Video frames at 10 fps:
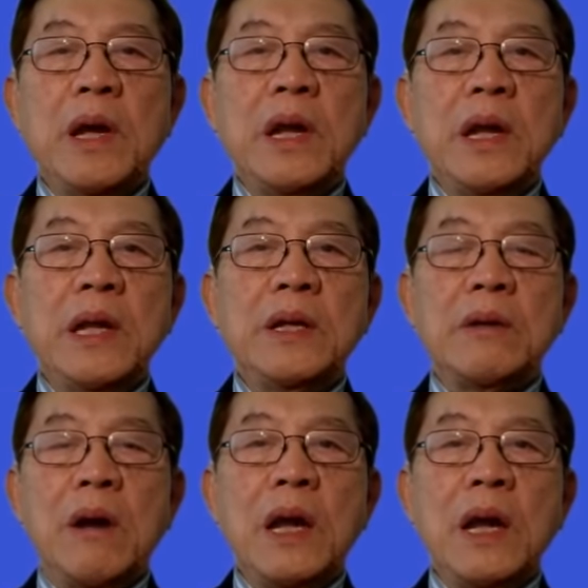Thì do
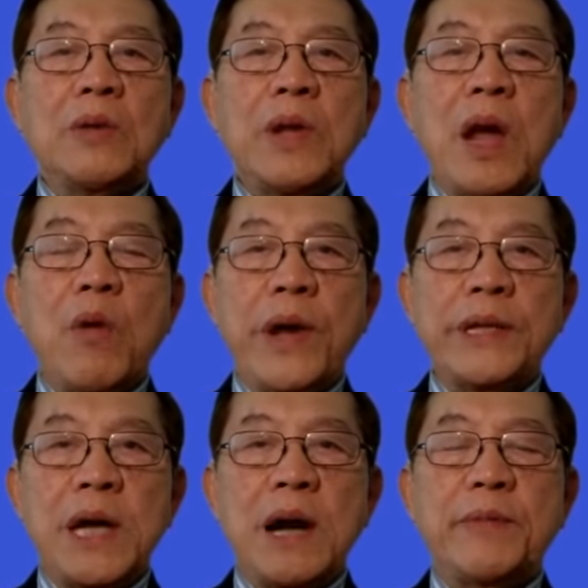đó là chúng ta cũng phải
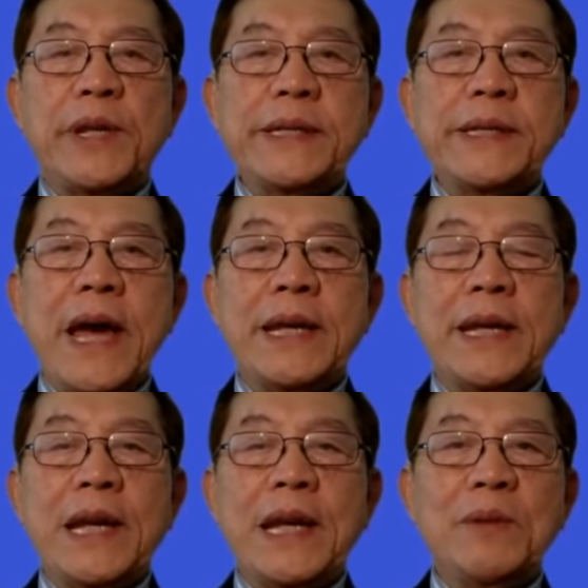chờ một thời gian
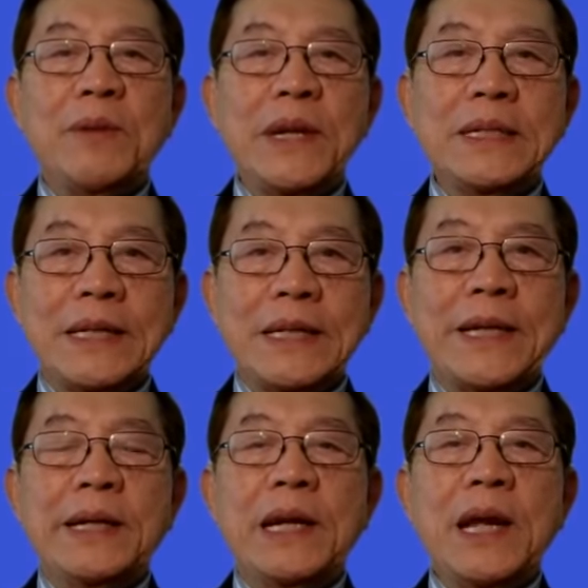để cho biết chắc chắn.